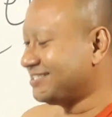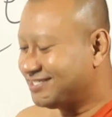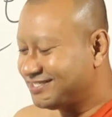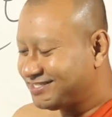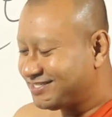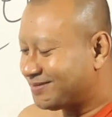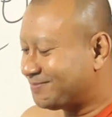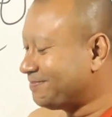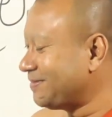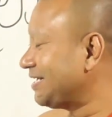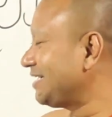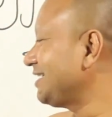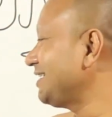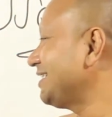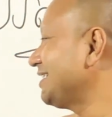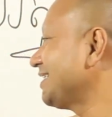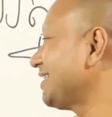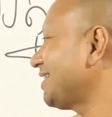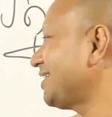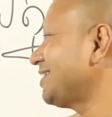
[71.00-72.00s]
dương chỉ mệt
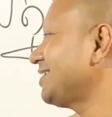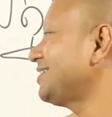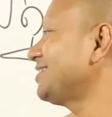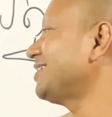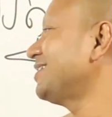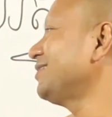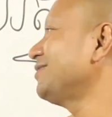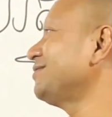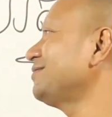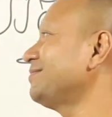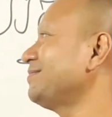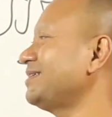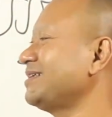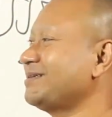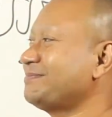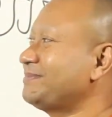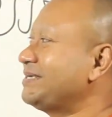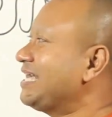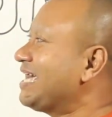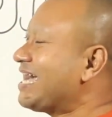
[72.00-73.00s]
dương này, nấu
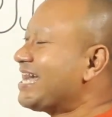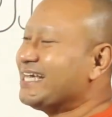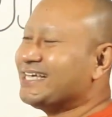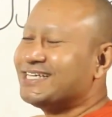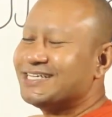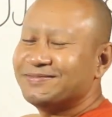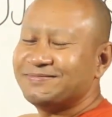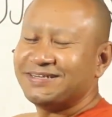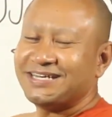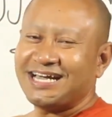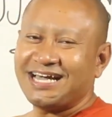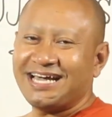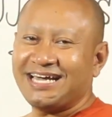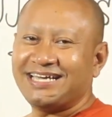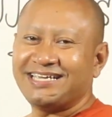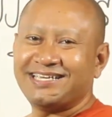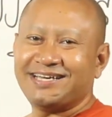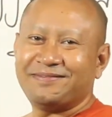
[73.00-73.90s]
mình để ái cứ mình để ai,